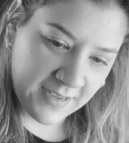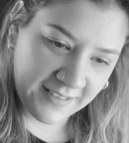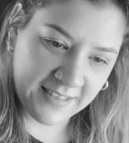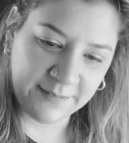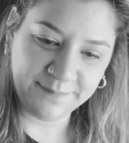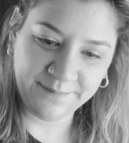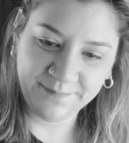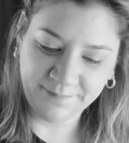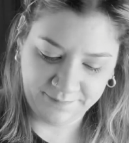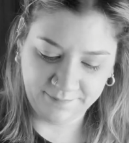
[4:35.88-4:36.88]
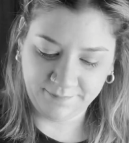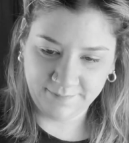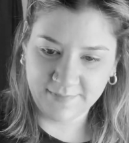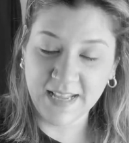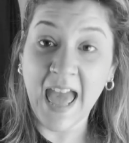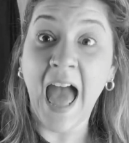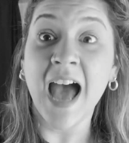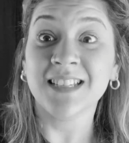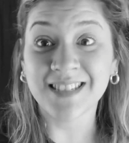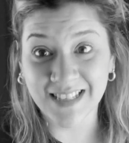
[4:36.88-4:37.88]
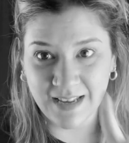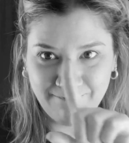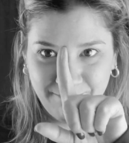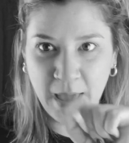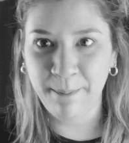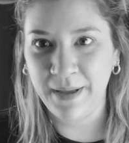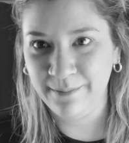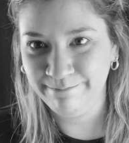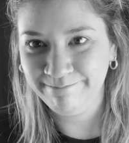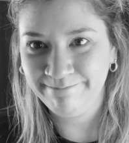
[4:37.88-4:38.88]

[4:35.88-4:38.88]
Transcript: Ahí está. Ya sé, espérenme.